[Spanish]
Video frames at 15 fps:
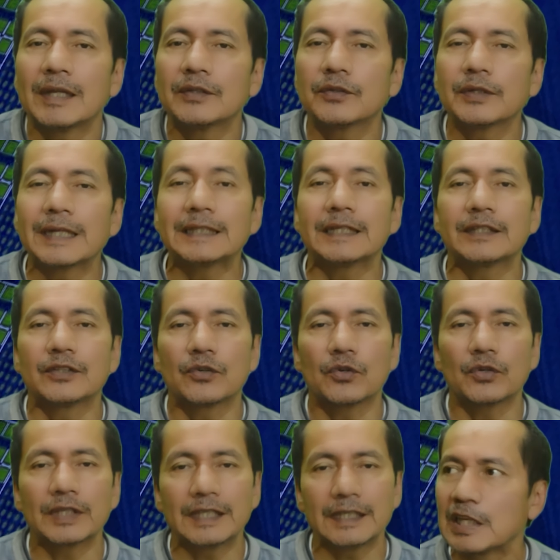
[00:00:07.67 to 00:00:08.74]
de
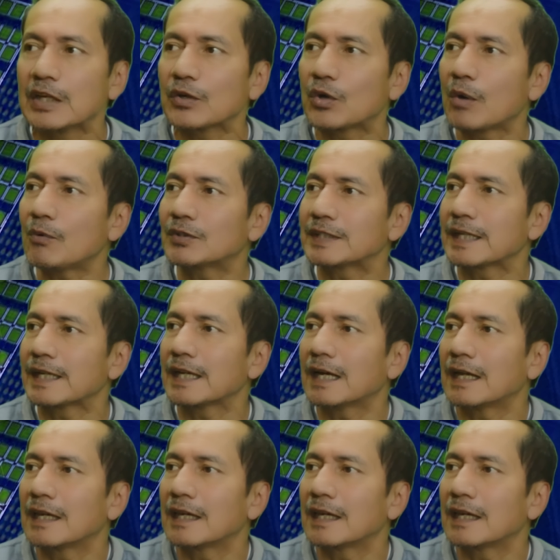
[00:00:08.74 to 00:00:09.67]
tecnología, ¿cómo sería la